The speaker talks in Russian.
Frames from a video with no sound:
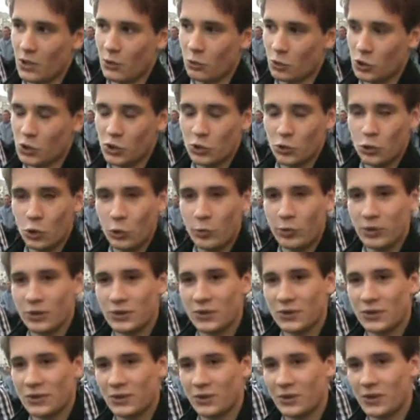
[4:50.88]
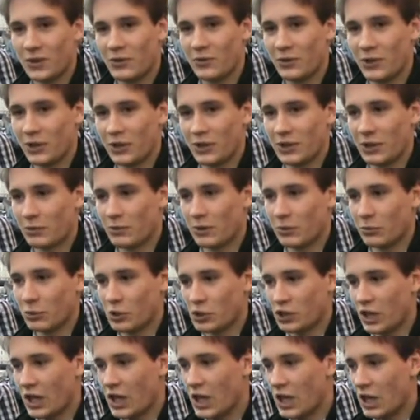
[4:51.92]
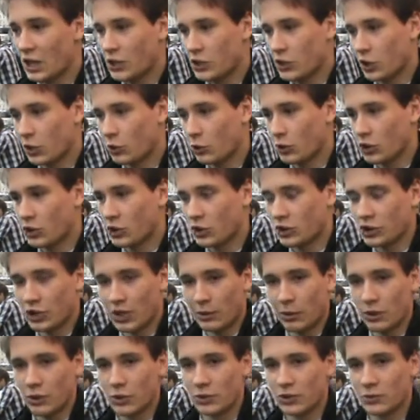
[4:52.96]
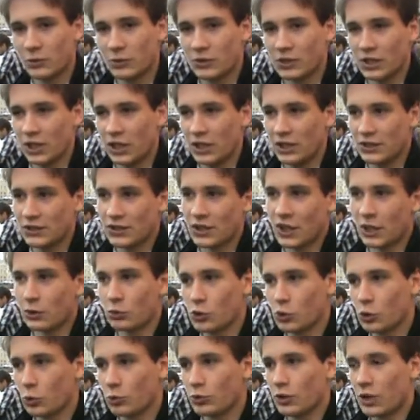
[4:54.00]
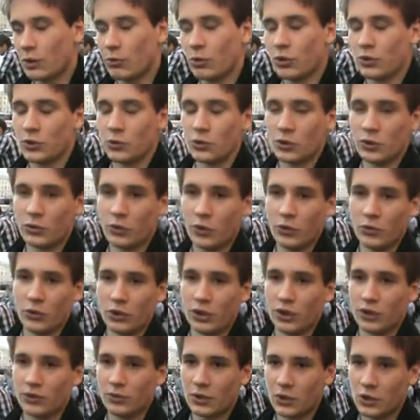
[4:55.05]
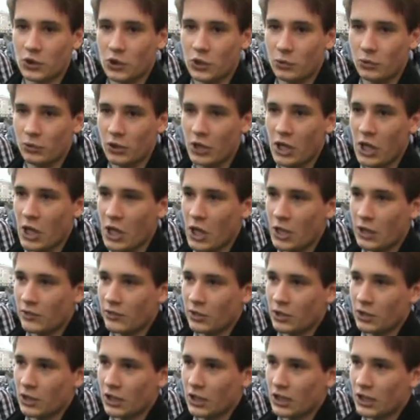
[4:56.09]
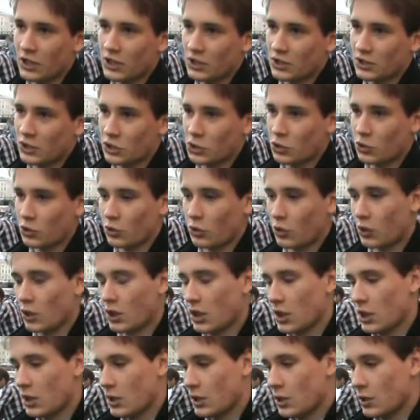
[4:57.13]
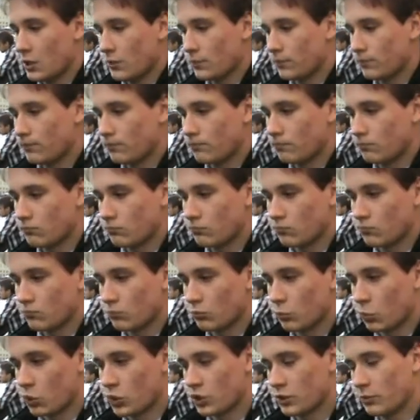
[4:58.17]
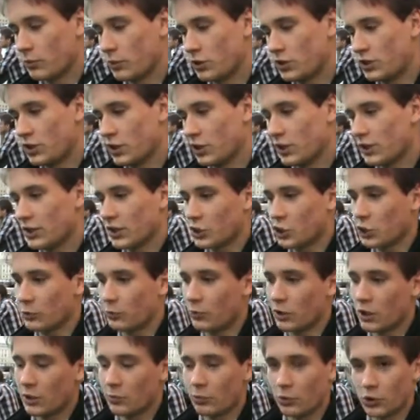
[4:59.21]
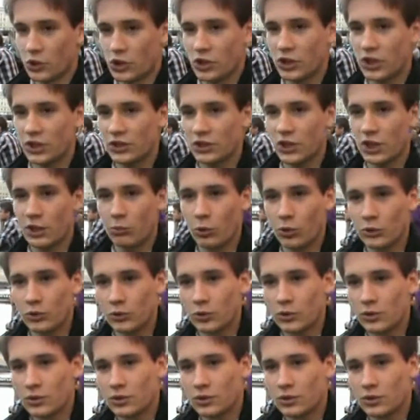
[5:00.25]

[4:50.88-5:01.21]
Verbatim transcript: очень губит, наверное, потому что человек хочет идти работать, он специалист, а нужен опыт работы, у него его нет. Так что мне, наверное, кажется, что, может быть, сделать так, чтобы было проще найти работу,